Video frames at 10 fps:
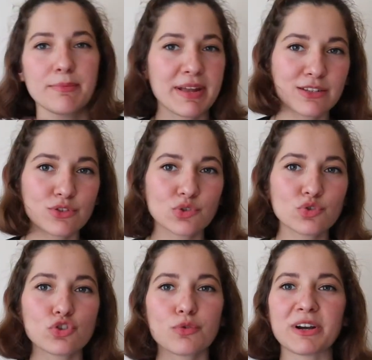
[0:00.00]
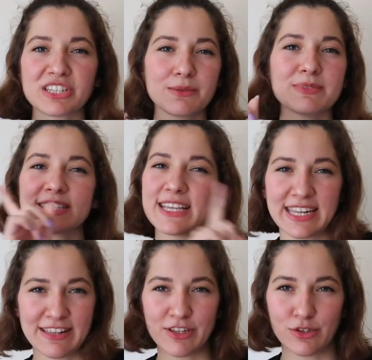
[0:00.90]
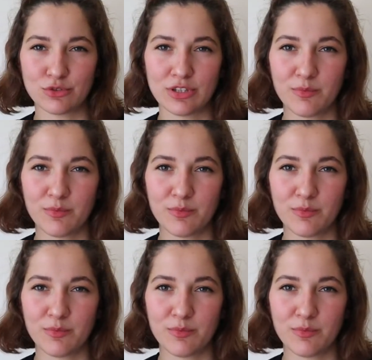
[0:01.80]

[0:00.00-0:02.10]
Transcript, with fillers: Haberiniz olsun çünkü başka bir seri videosu